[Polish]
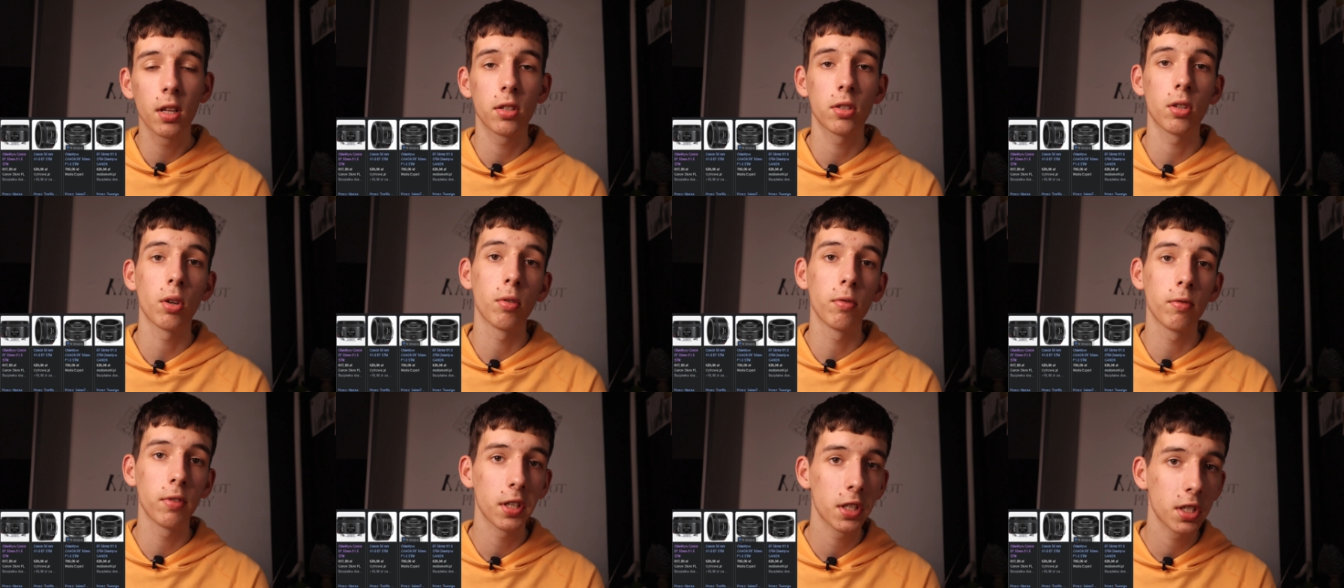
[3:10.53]

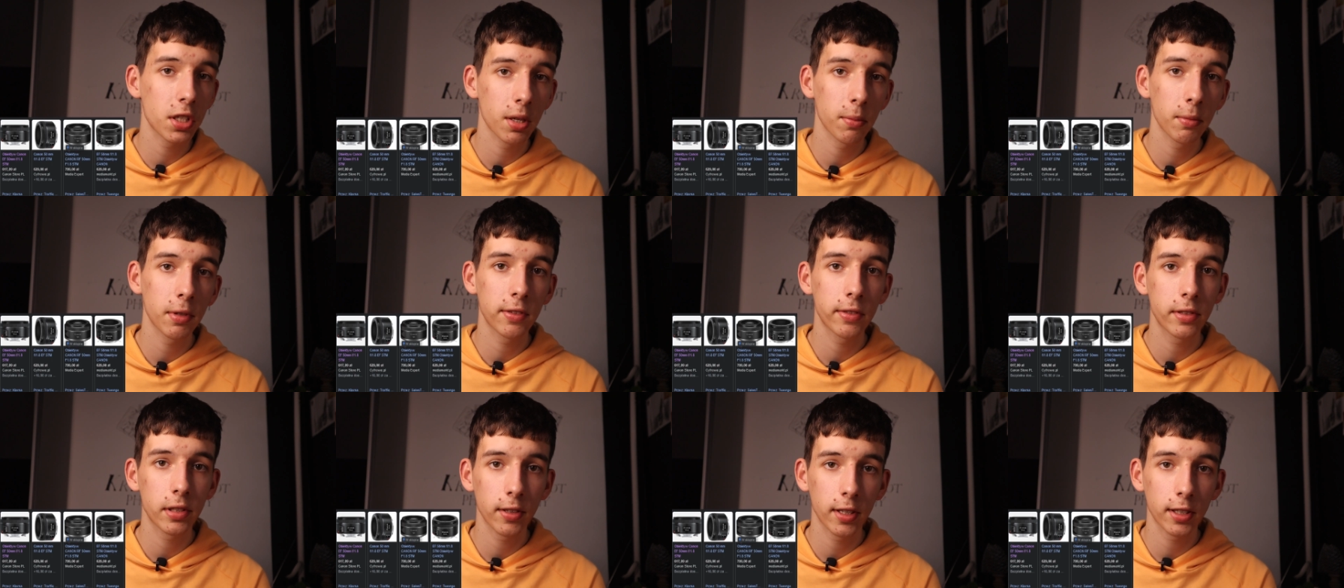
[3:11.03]
co uwierzcie
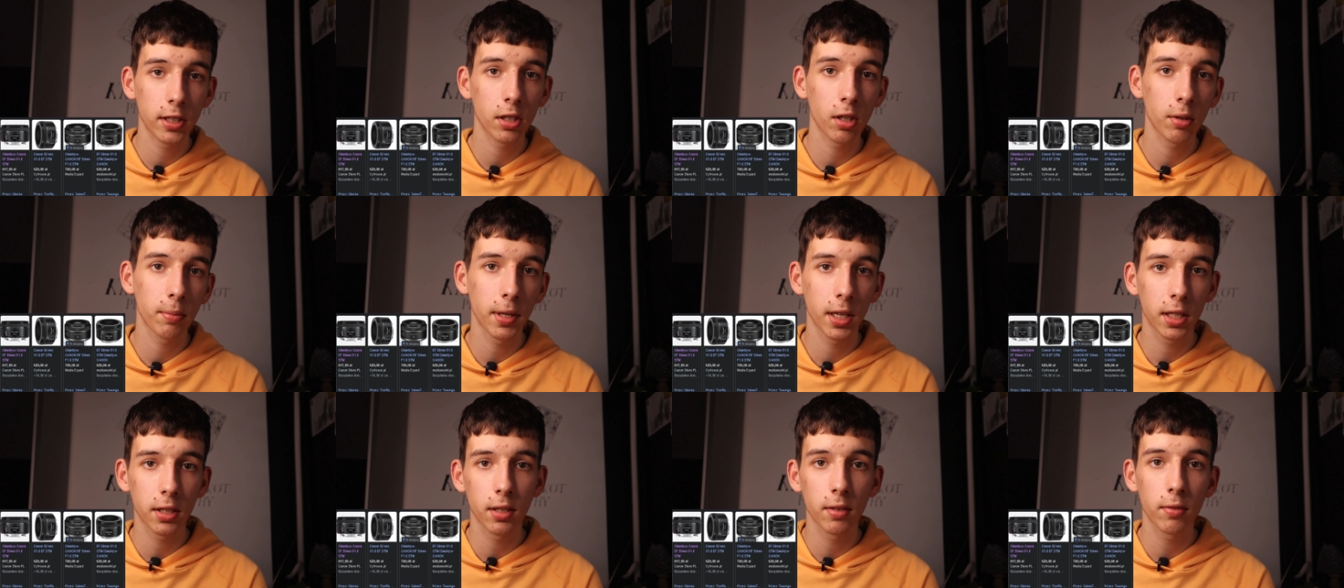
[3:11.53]
mi w świecie
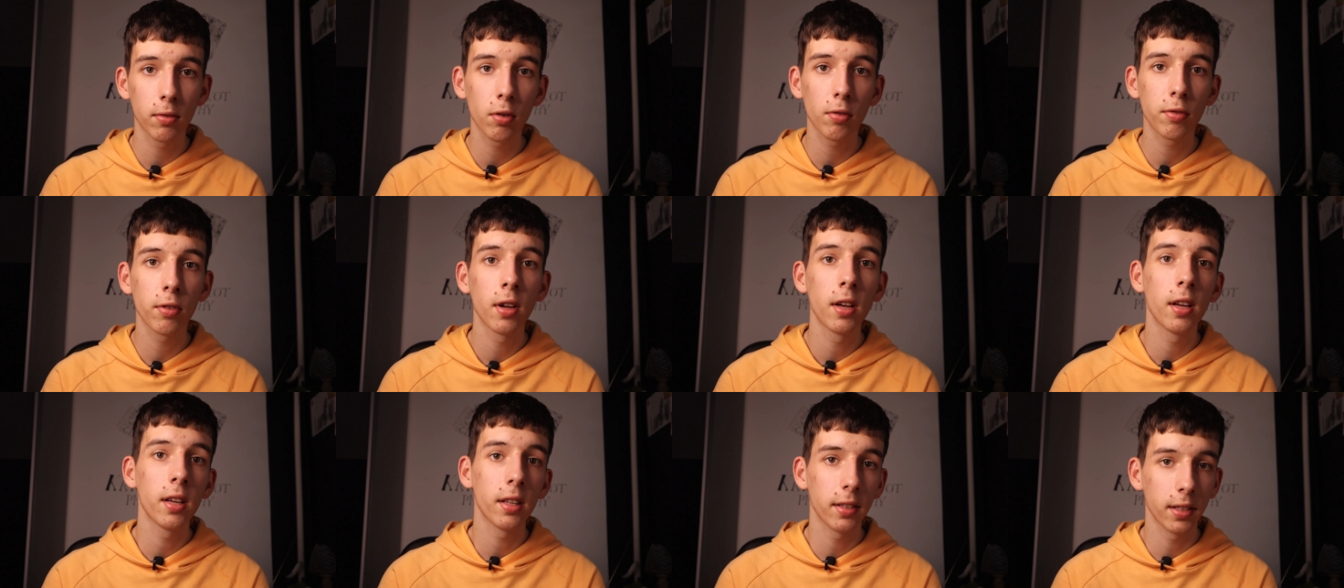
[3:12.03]

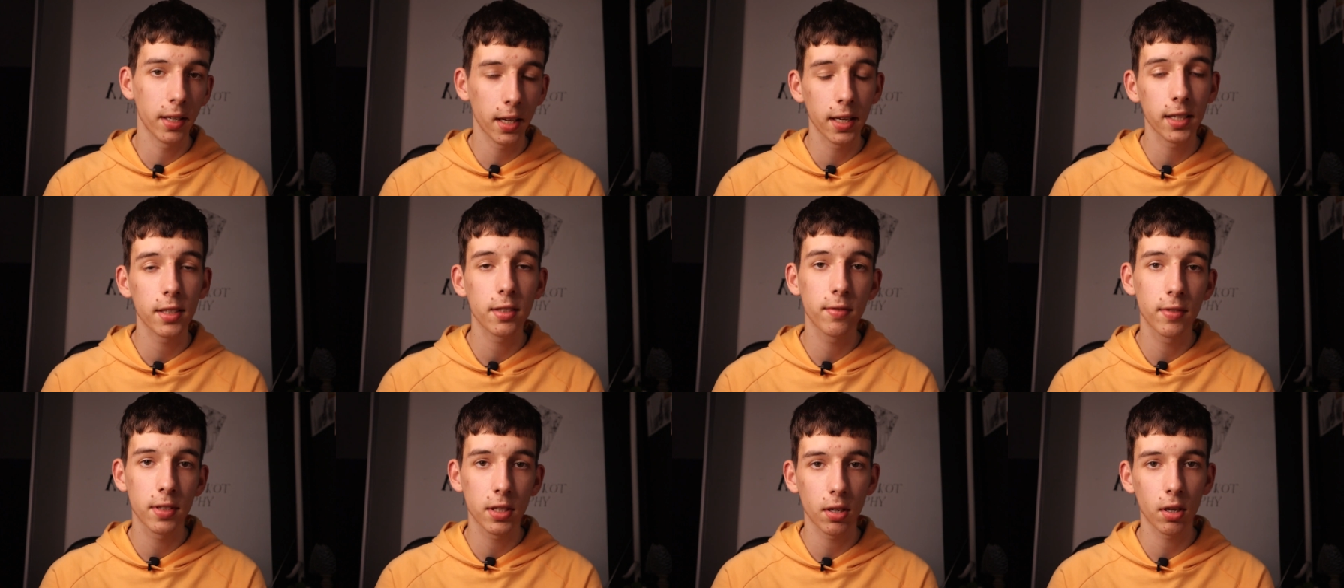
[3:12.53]
obiektywów nie
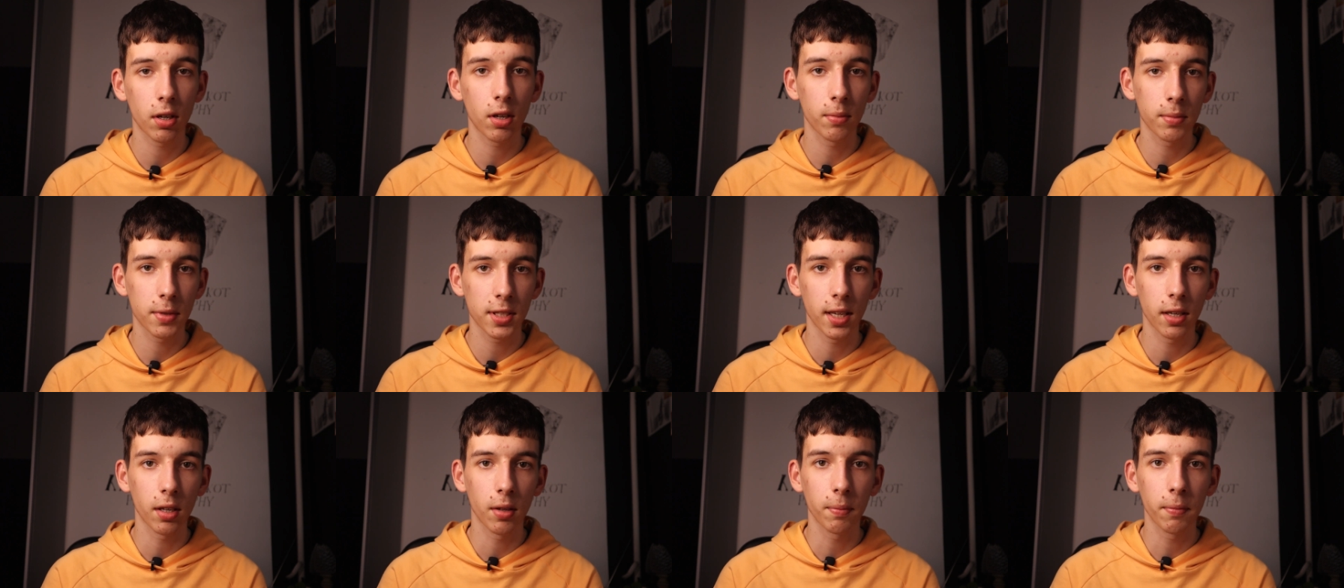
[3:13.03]
jest wysoką
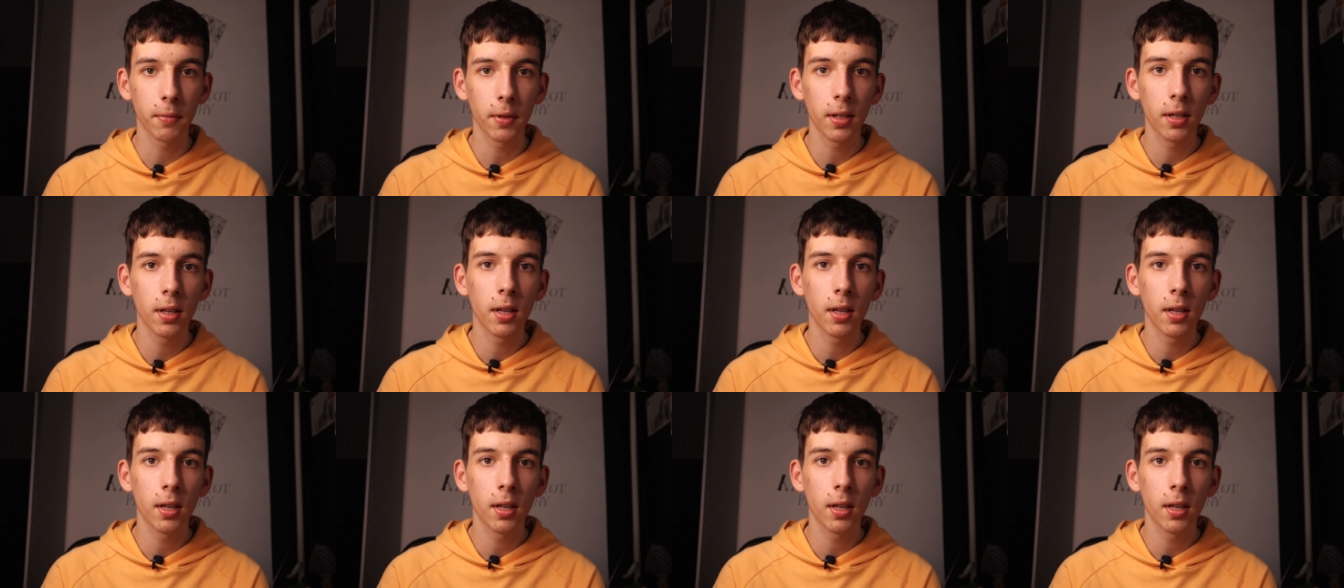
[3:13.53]
ceną.